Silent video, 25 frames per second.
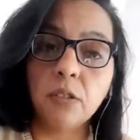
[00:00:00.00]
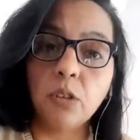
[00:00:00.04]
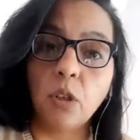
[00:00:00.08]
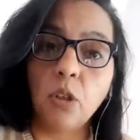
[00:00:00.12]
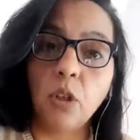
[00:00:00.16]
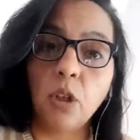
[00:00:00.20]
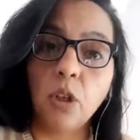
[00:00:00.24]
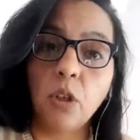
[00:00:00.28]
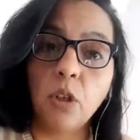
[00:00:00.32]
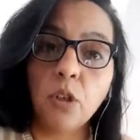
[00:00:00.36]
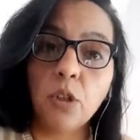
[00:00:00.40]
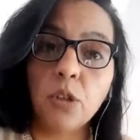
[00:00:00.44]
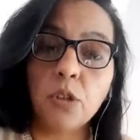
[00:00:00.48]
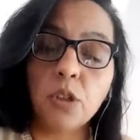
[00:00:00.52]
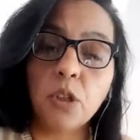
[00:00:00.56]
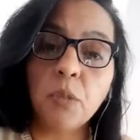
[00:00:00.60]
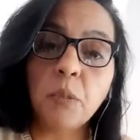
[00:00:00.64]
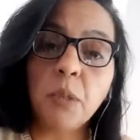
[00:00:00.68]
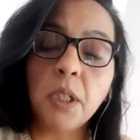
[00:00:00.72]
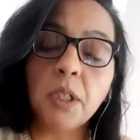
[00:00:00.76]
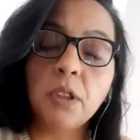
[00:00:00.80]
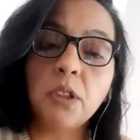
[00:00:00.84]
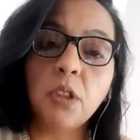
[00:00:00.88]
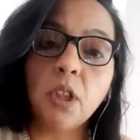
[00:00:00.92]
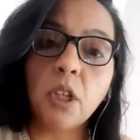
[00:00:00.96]
todo el
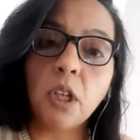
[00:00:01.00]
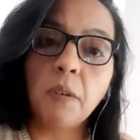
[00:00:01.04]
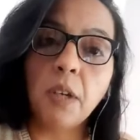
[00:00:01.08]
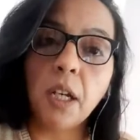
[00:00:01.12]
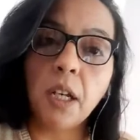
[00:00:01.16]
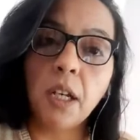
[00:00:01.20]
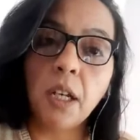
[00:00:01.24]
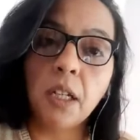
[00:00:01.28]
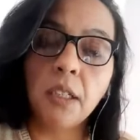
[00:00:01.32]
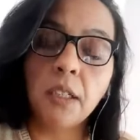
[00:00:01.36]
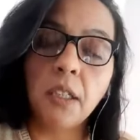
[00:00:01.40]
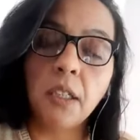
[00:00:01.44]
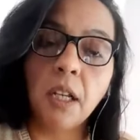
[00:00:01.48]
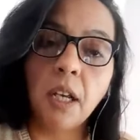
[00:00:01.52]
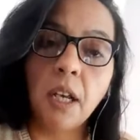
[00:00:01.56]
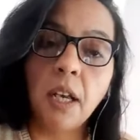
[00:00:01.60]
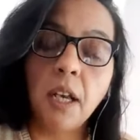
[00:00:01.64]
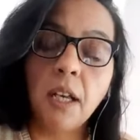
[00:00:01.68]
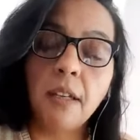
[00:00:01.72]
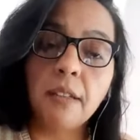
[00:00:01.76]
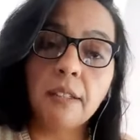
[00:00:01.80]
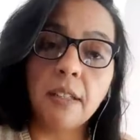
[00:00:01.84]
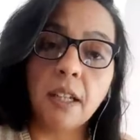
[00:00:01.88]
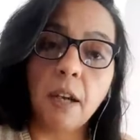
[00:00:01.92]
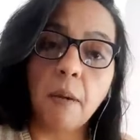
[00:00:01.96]
conocimiento que vienen
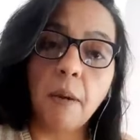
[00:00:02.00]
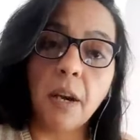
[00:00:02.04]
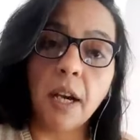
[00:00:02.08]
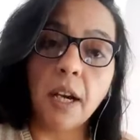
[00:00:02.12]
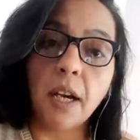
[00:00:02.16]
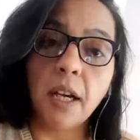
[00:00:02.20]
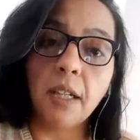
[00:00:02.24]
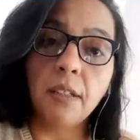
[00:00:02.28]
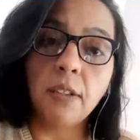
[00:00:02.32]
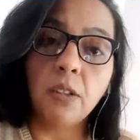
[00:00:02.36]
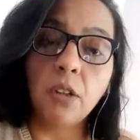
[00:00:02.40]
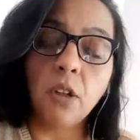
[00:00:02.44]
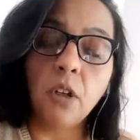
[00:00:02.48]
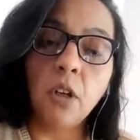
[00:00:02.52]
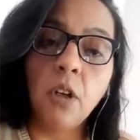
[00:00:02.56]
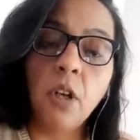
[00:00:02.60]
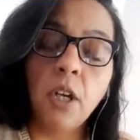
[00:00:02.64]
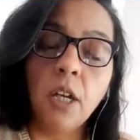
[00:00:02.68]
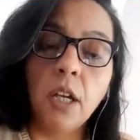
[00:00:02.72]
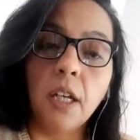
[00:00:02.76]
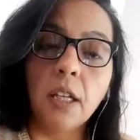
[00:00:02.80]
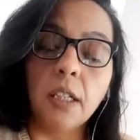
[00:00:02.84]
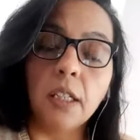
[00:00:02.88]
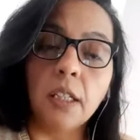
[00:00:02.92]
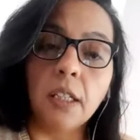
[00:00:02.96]
trabajando
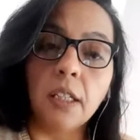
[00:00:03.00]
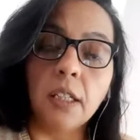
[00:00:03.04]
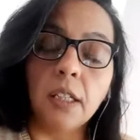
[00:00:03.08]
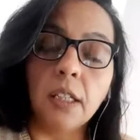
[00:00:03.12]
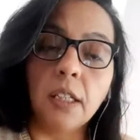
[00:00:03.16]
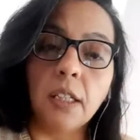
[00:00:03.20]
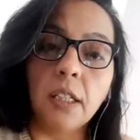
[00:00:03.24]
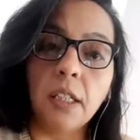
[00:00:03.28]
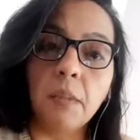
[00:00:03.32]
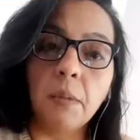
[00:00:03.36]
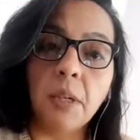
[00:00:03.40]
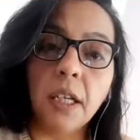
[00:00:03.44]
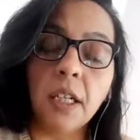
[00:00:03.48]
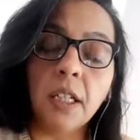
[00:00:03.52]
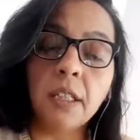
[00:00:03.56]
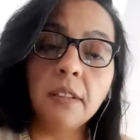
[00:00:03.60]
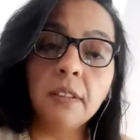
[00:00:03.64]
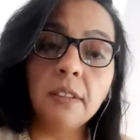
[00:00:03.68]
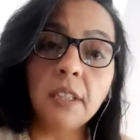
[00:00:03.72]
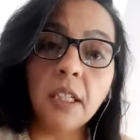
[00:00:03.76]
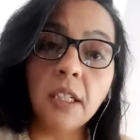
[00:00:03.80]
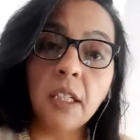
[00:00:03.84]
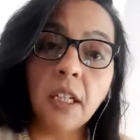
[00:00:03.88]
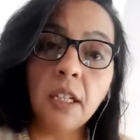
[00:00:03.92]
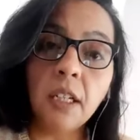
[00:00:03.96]
y,
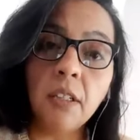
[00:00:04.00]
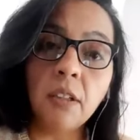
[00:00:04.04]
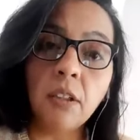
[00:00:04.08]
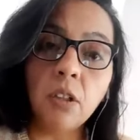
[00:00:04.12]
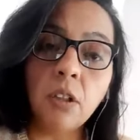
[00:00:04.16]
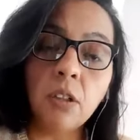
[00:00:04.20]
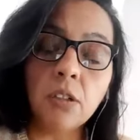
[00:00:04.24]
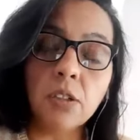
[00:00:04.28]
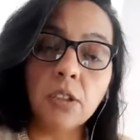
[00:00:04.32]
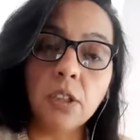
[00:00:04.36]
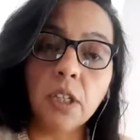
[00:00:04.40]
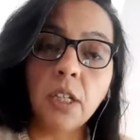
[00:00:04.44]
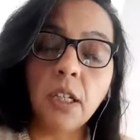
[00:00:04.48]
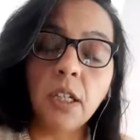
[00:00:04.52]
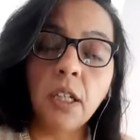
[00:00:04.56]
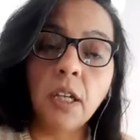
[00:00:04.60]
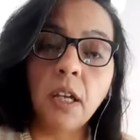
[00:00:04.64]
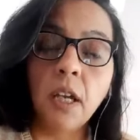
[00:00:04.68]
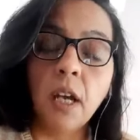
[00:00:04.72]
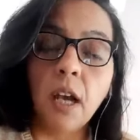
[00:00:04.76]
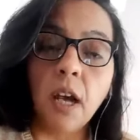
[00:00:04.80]
vienen teniendo, ¿sí?